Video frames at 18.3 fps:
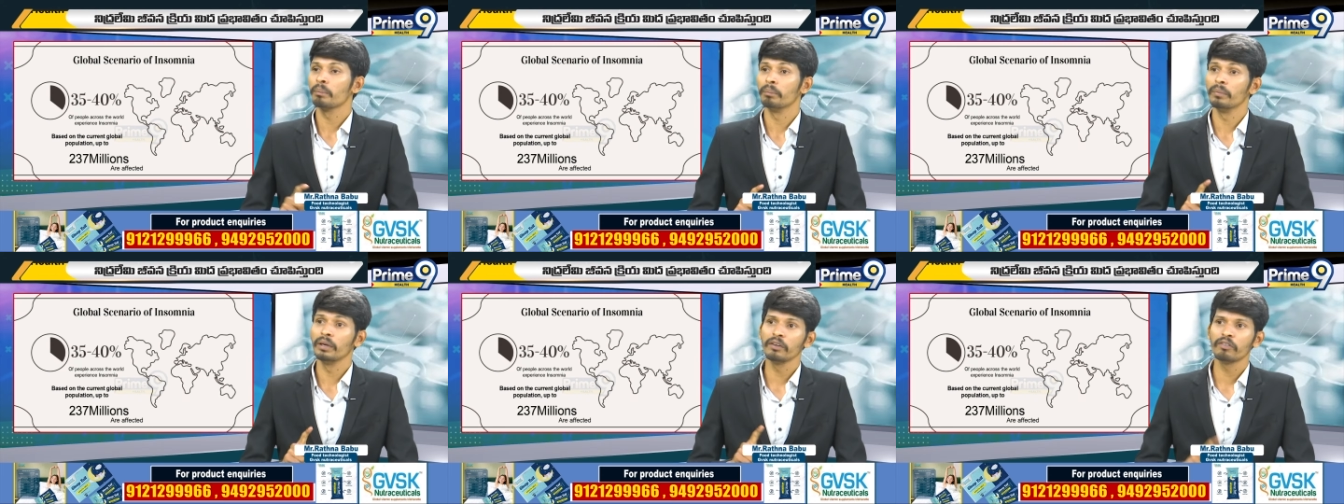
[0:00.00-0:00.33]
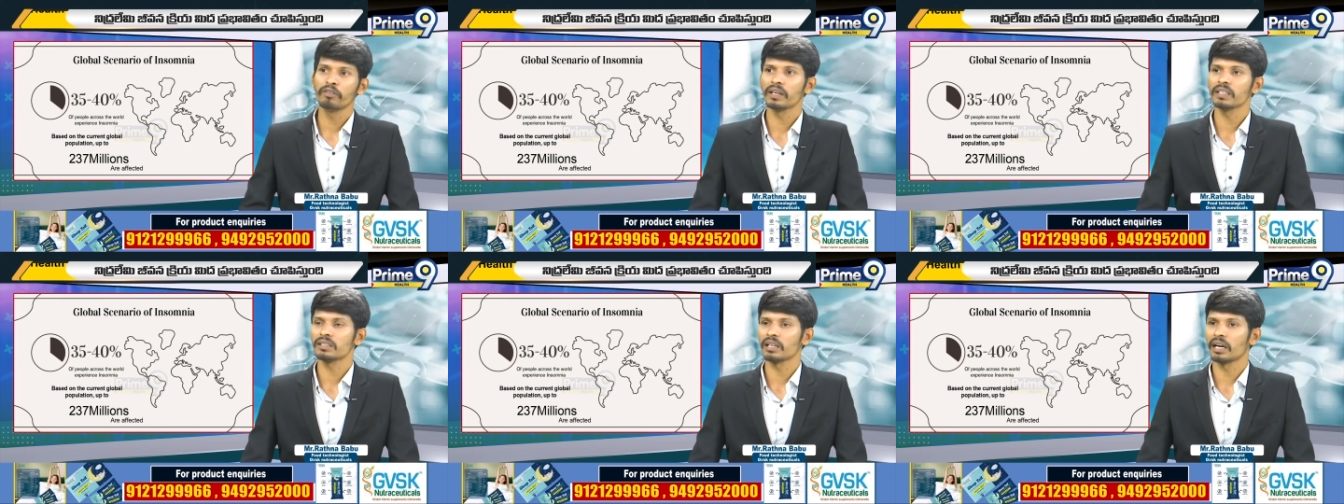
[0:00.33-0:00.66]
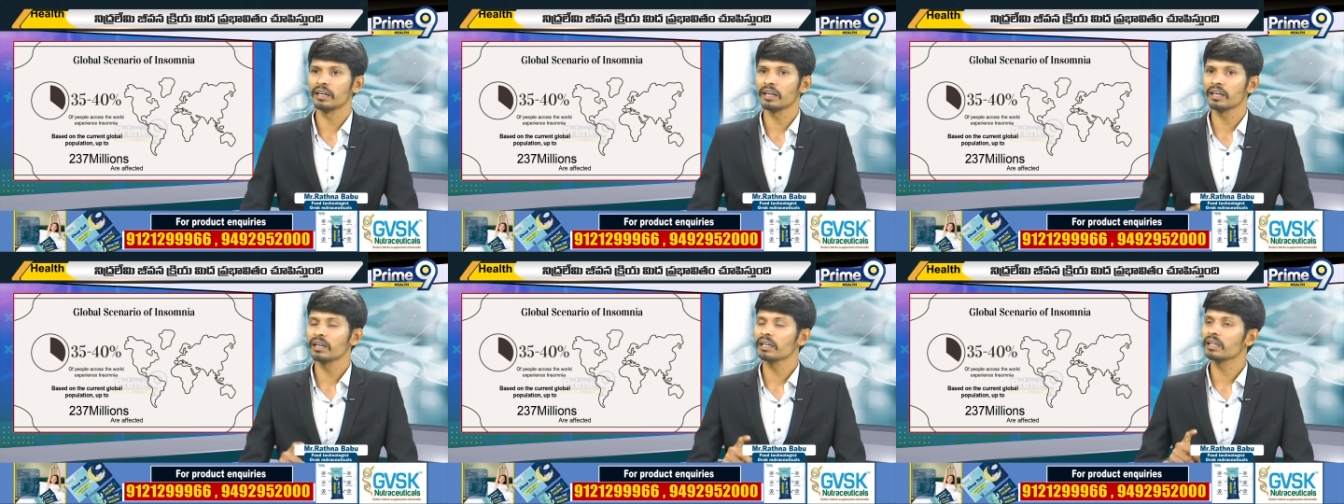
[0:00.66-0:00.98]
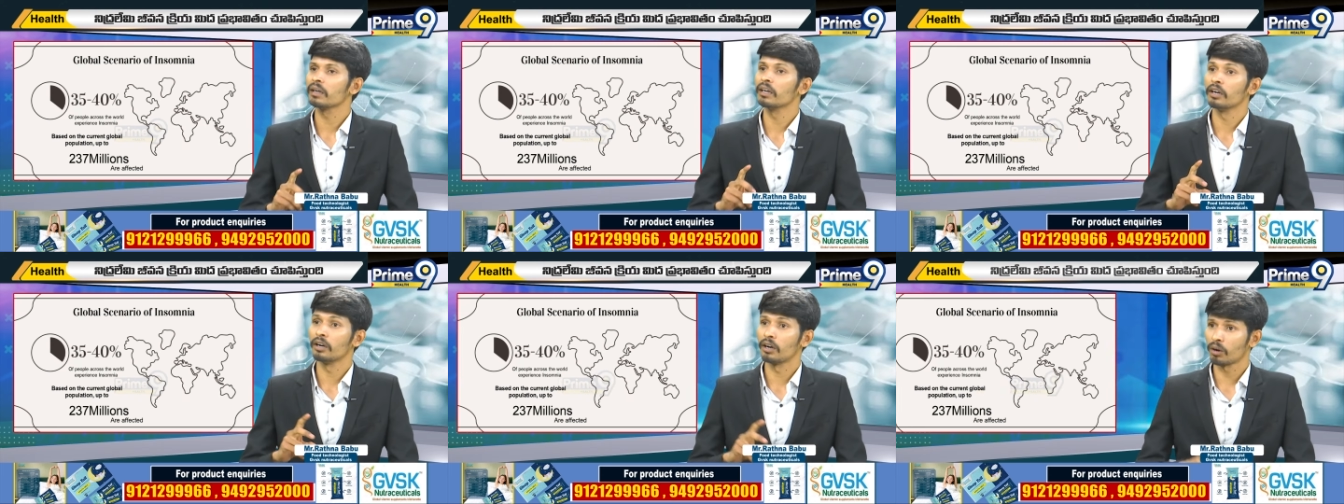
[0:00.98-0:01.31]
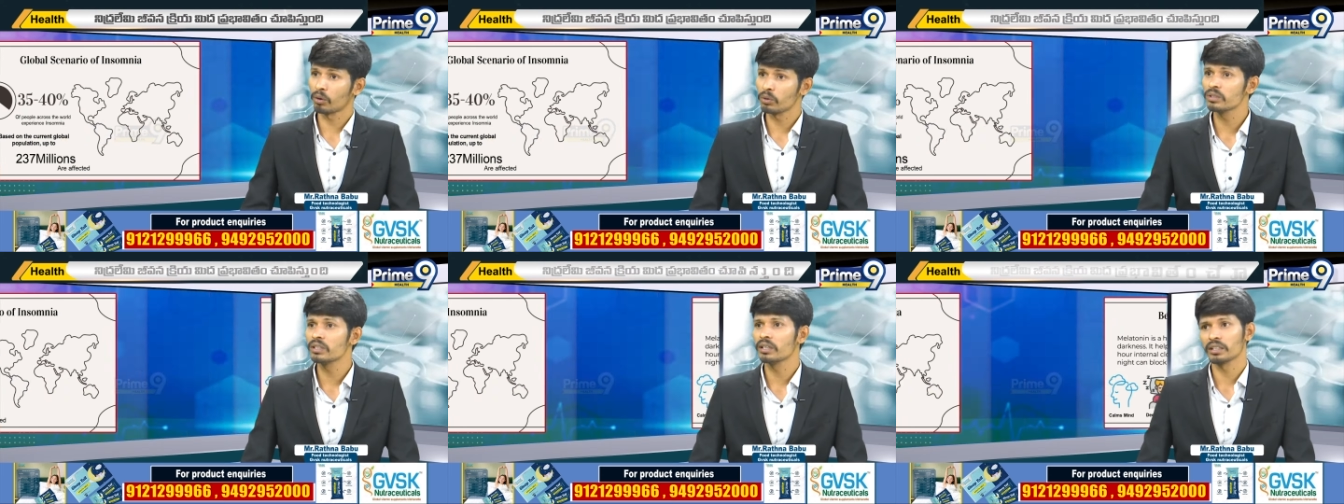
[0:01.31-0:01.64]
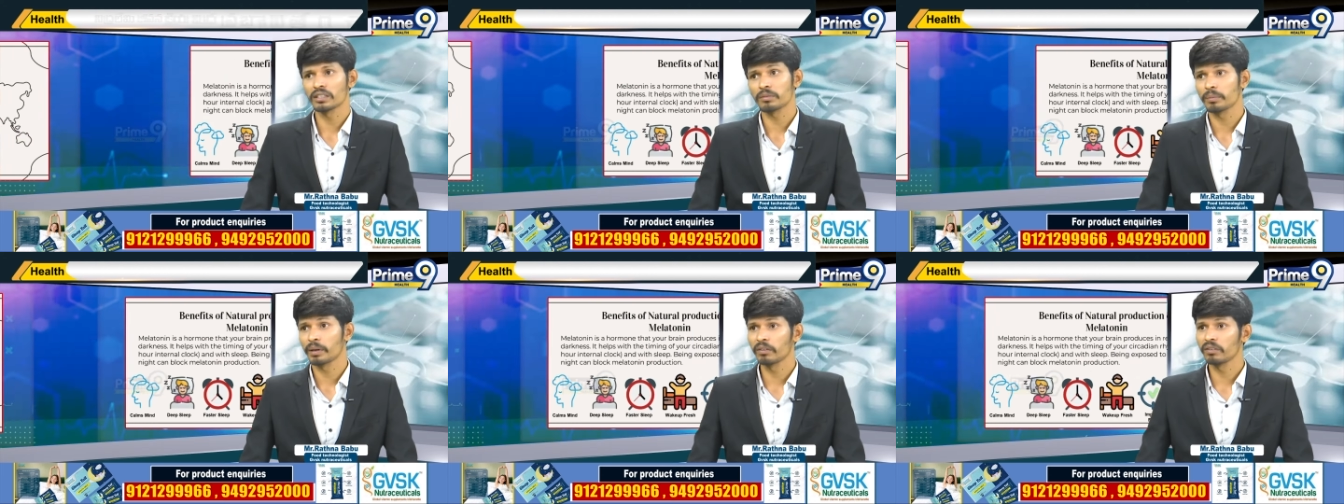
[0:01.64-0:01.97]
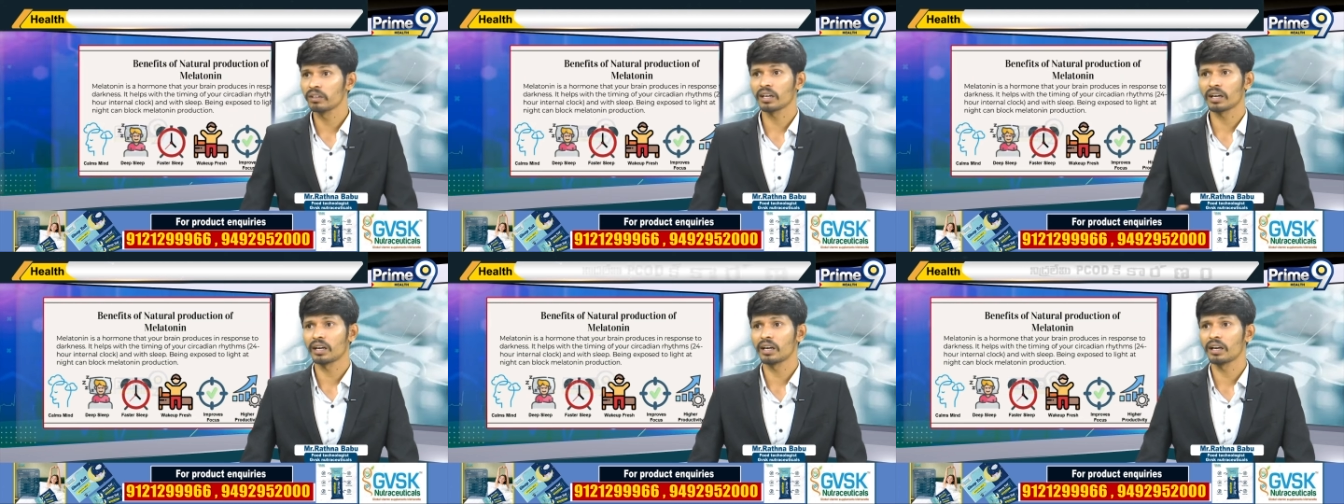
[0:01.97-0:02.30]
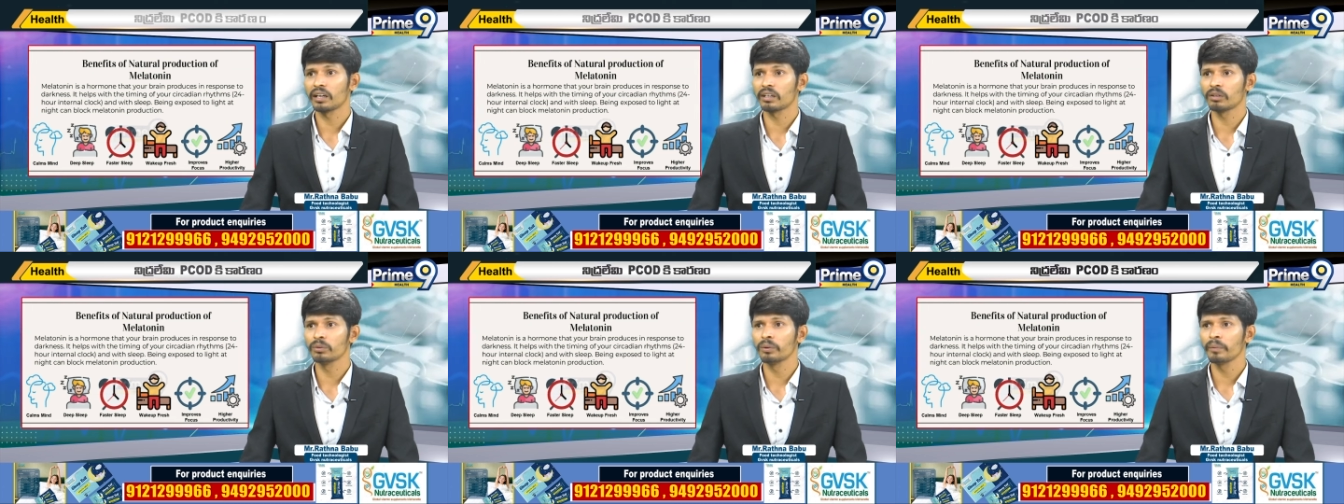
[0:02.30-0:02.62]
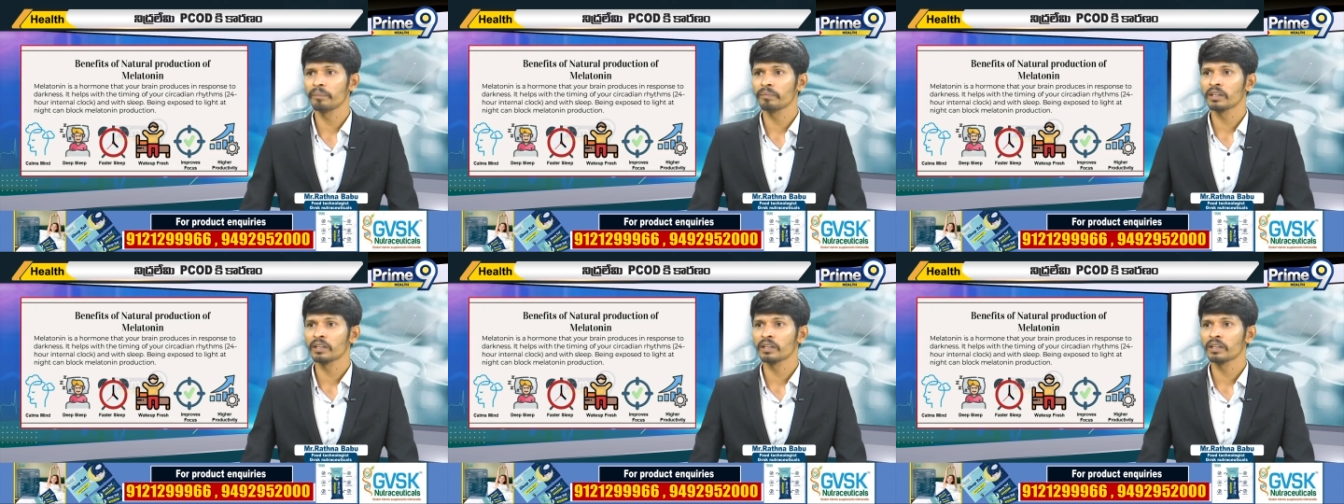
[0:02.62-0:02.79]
మీ ఫేస్ అంటే లైక్ డ్రౌజీనెస్ మనం ఇందాక అన్నట్టు